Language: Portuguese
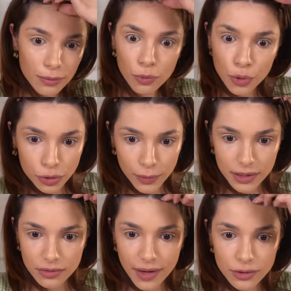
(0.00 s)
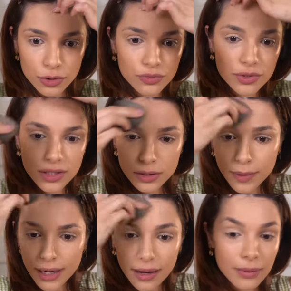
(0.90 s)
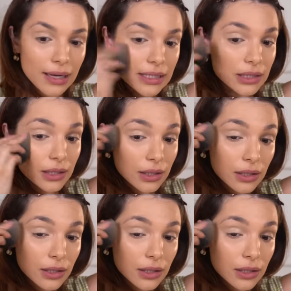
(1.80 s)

é muito mais fácil de você espalhar a base.